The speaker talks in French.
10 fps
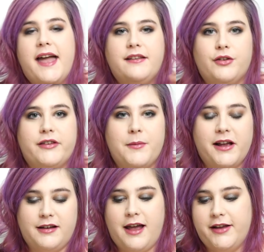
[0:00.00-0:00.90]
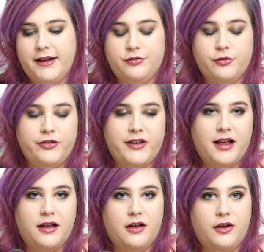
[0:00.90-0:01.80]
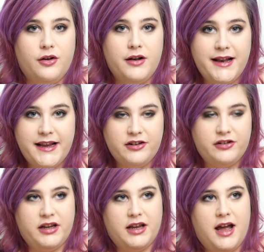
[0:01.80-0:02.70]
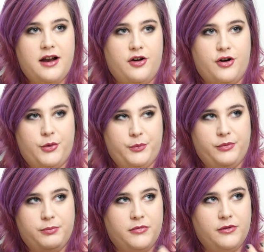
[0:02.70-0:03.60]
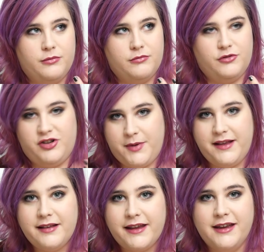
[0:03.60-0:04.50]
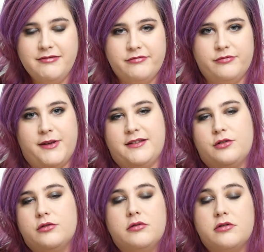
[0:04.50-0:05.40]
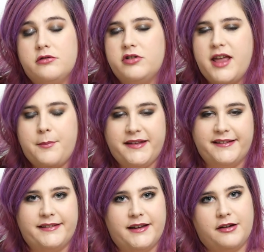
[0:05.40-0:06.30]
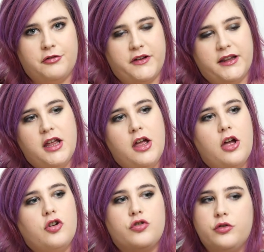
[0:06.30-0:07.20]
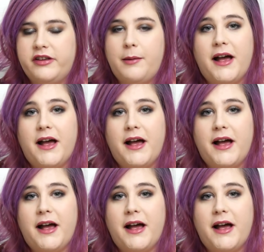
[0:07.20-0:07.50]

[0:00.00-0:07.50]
Est-ce que ça marche avec les fonds de teint légers Alors, j'ai pas essayé parce que il n'y a pas d'intérêt en fait. ça